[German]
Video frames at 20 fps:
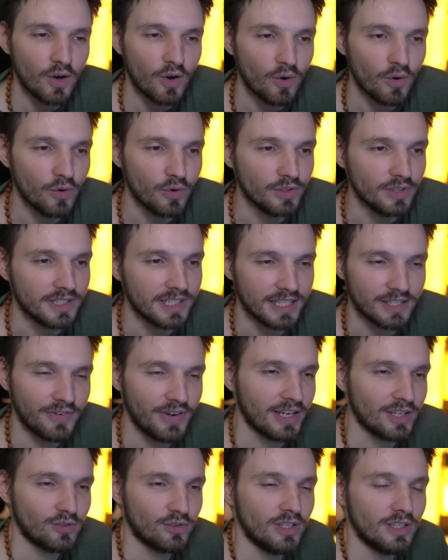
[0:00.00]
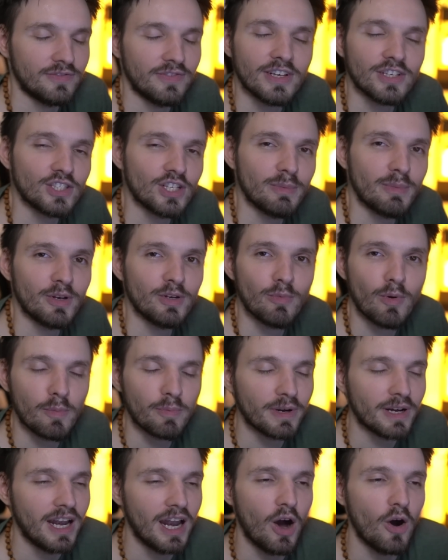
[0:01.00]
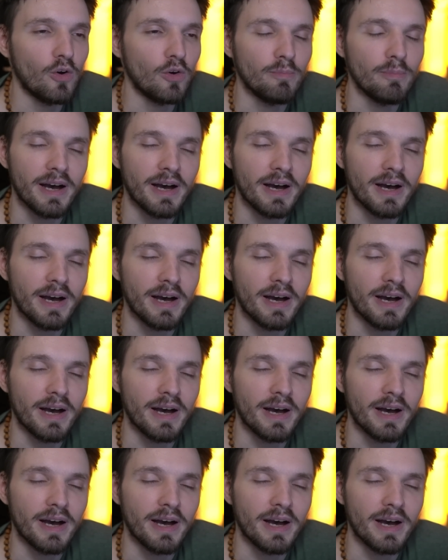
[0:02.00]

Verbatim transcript: Und jetzt fragst du dich, was soll man überhaupt klauen